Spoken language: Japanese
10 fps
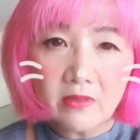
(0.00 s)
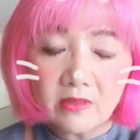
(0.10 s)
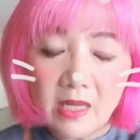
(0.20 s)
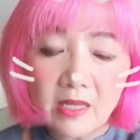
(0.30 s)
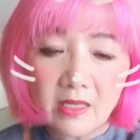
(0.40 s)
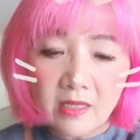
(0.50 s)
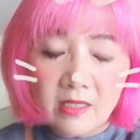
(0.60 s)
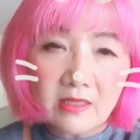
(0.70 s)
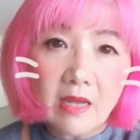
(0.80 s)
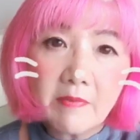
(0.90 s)
で
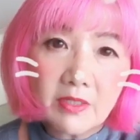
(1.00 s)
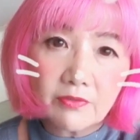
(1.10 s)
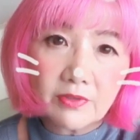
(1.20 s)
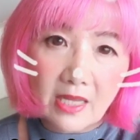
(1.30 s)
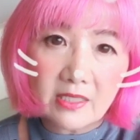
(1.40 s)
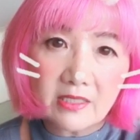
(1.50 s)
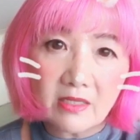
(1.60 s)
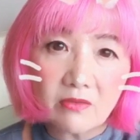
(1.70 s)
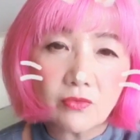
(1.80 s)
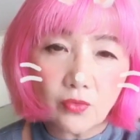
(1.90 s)
生の体
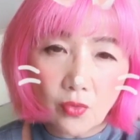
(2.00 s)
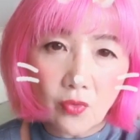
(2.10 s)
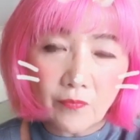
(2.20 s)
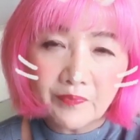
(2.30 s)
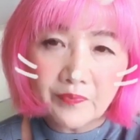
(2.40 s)
験ほど